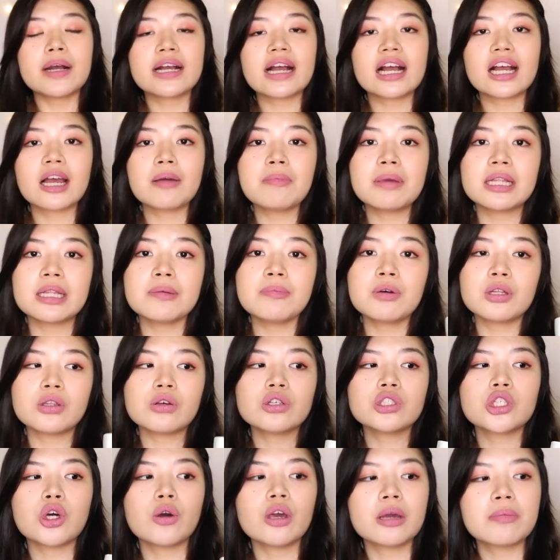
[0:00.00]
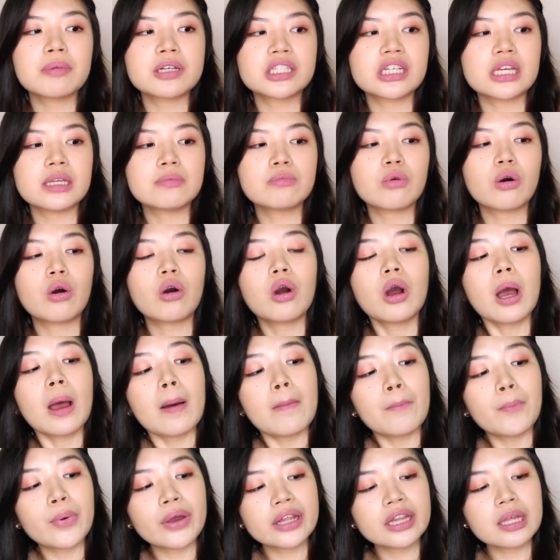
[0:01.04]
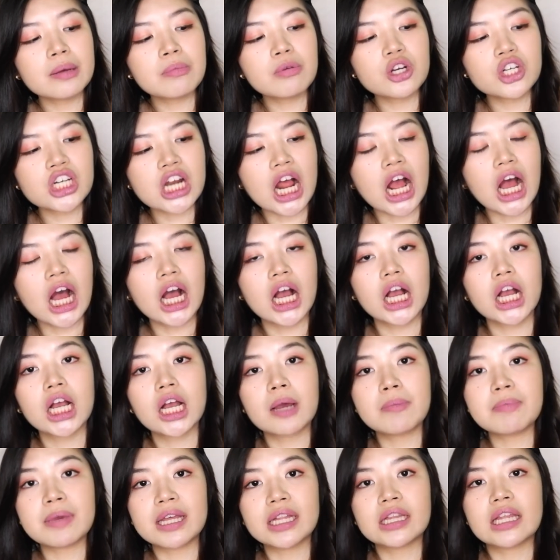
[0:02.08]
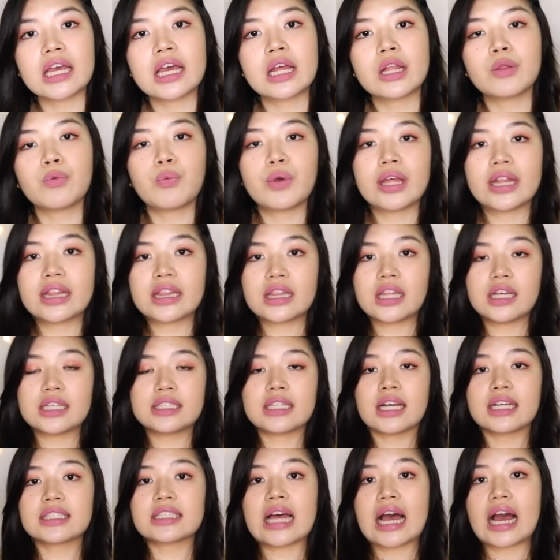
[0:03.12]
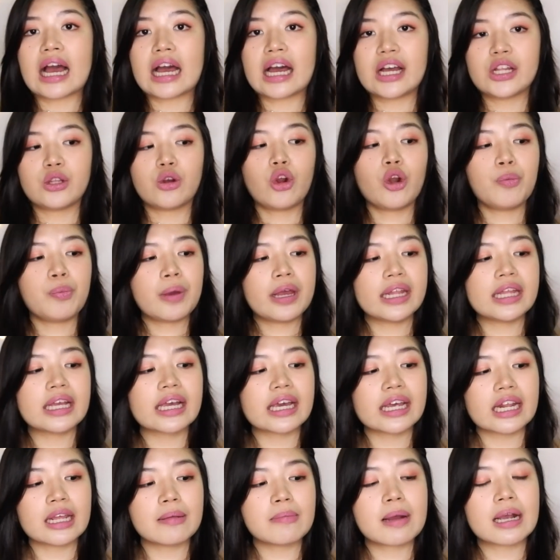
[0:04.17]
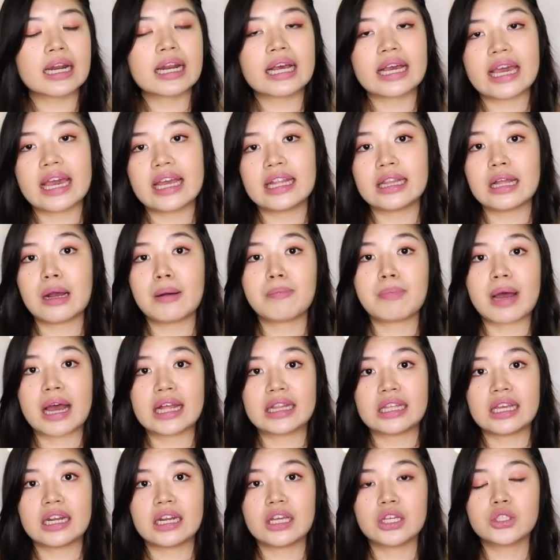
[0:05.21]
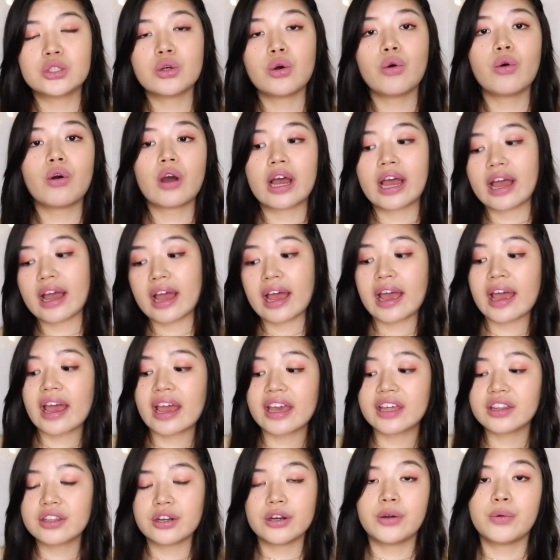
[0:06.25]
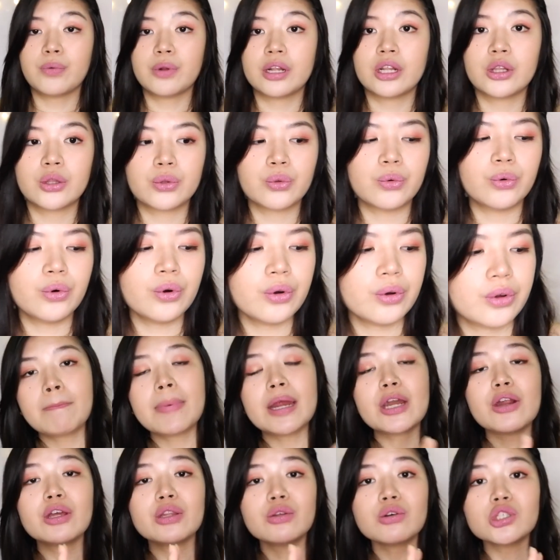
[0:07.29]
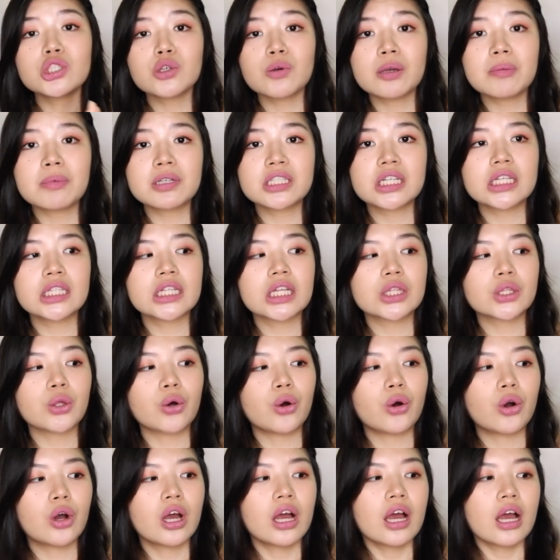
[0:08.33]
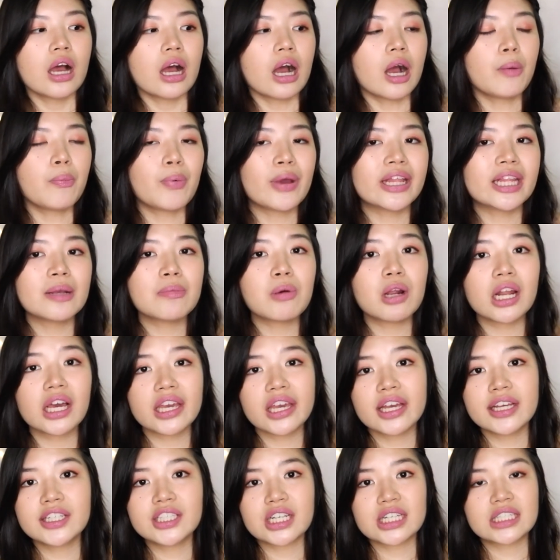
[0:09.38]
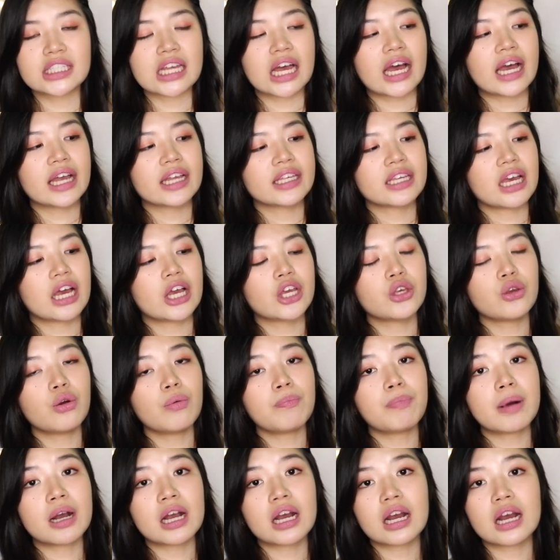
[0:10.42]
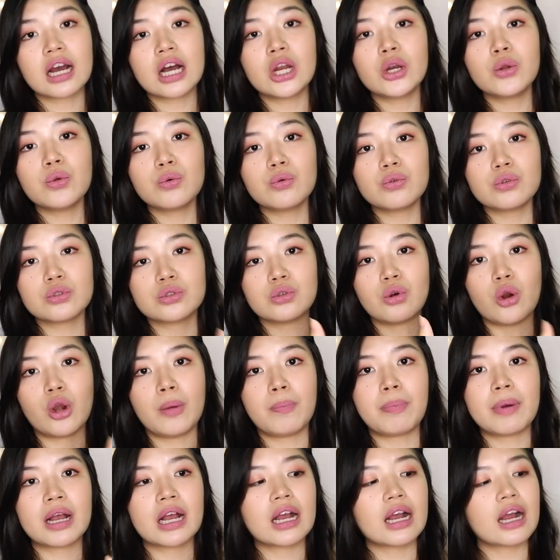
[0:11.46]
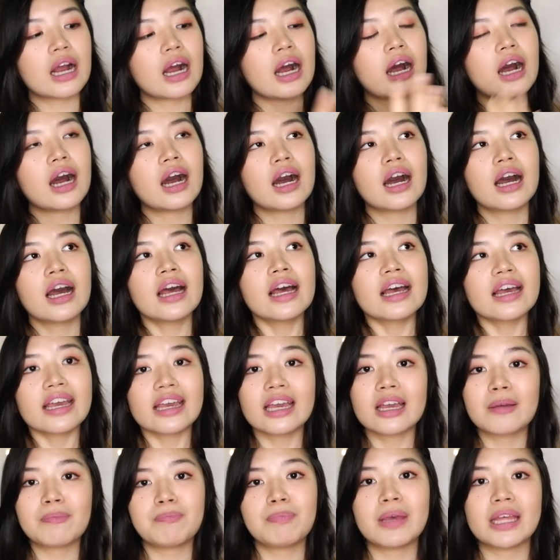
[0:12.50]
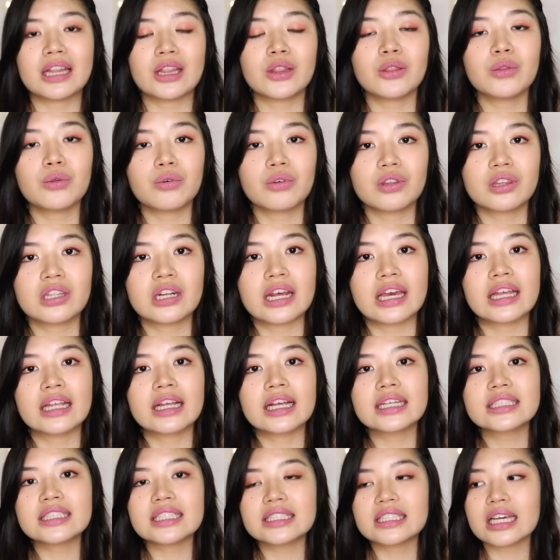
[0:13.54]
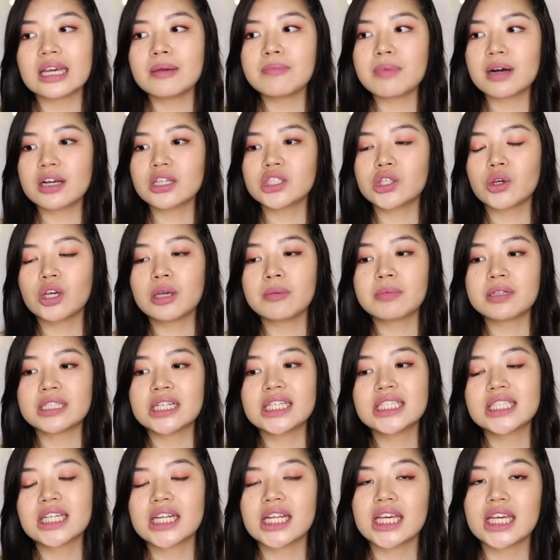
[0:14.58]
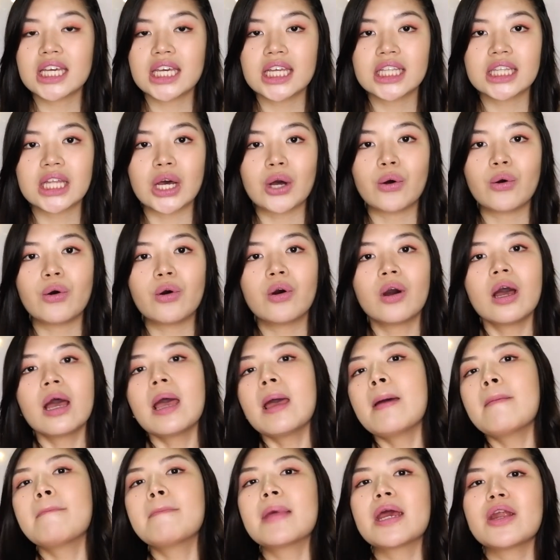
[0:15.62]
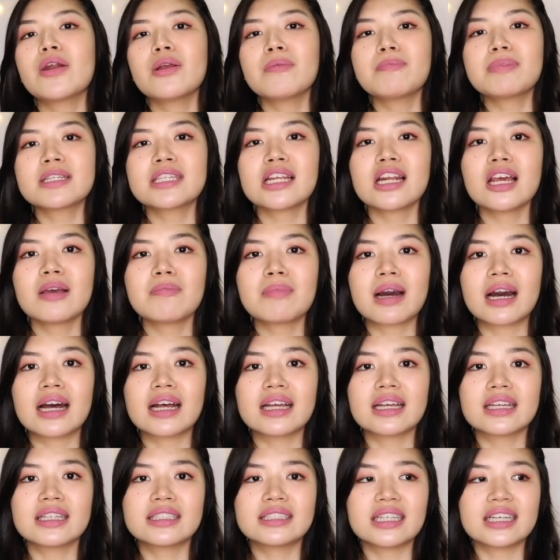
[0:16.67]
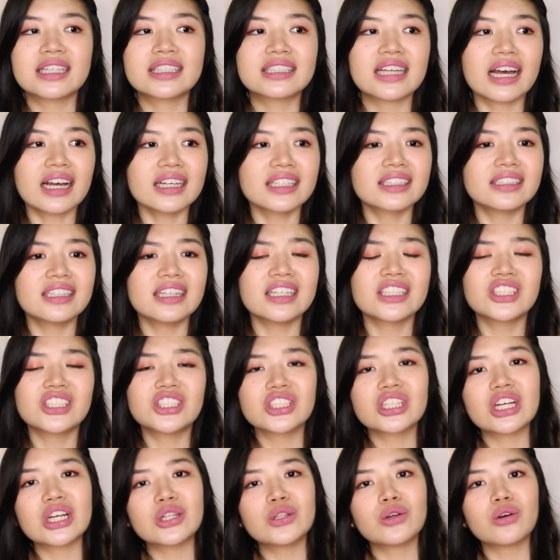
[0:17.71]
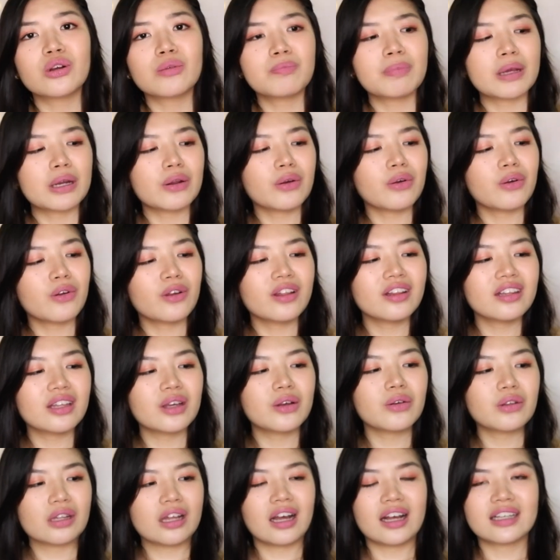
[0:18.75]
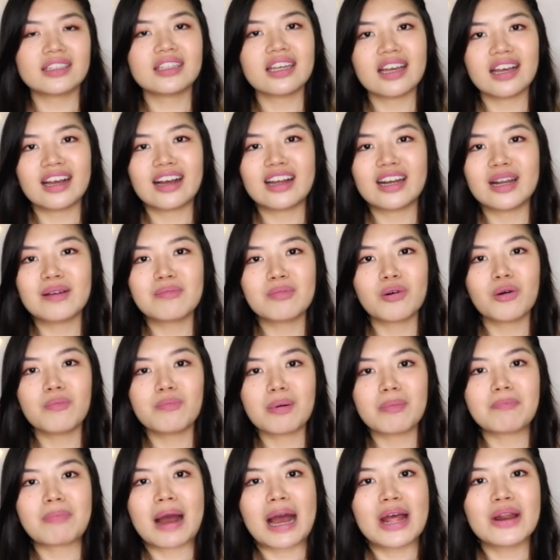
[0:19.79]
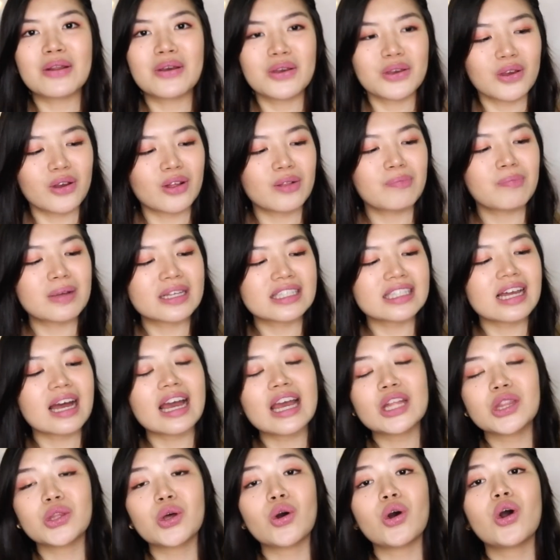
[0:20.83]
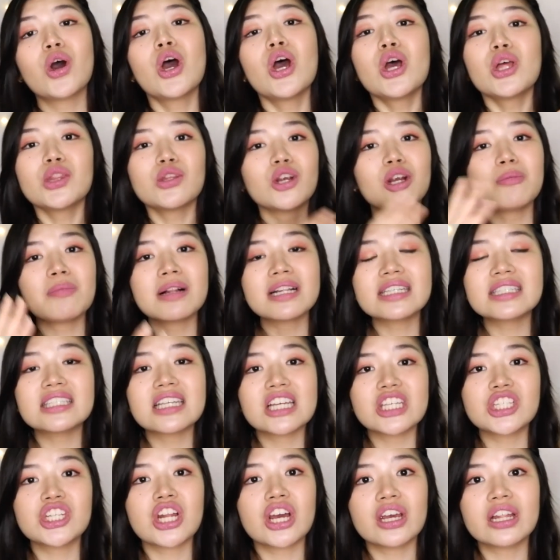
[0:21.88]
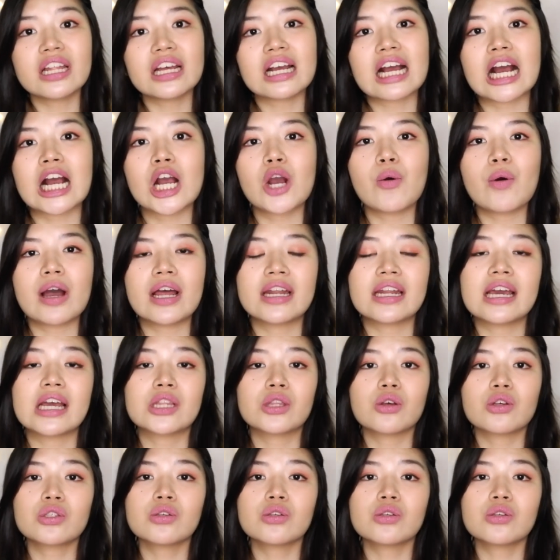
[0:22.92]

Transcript: Pag gagamitin mo daw sewing machine mo, pwede mo siyang gamitin with the saksakan or pwede ka rin maglagay ng battery. So, either will do. Pero itong sewing machine na to, ang pwede mo lang i-adjust sa kanya yung pagka-loose or pagka-higpit ng thread. Kasi sa ibang sewing machine sa nakikita ko, meron pa sila yung mga zigzag stitch, ganun. Pero hindi ko na kasi alam kung paano yun. Basta ito, normal stitch lang yung nagagawa na ito.